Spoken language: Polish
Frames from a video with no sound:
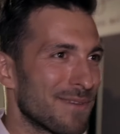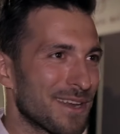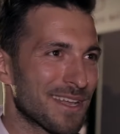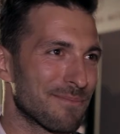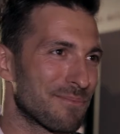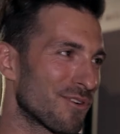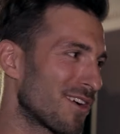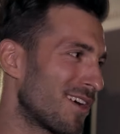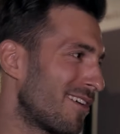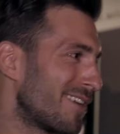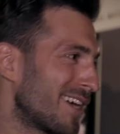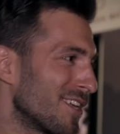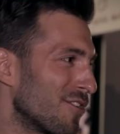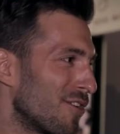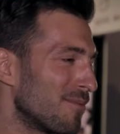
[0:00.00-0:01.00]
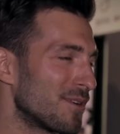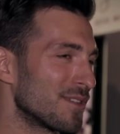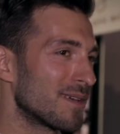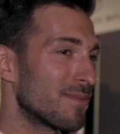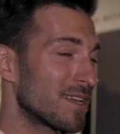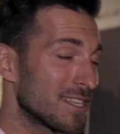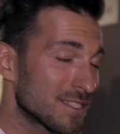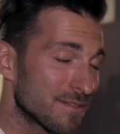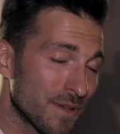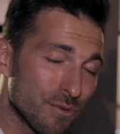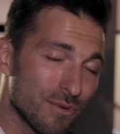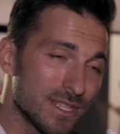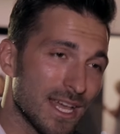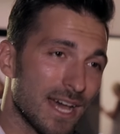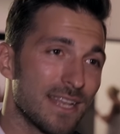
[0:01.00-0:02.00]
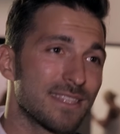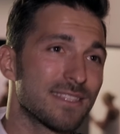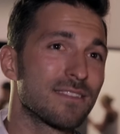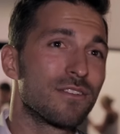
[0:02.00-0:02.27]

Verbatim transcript: marka pokochała ją, ona ma niezwykły talent.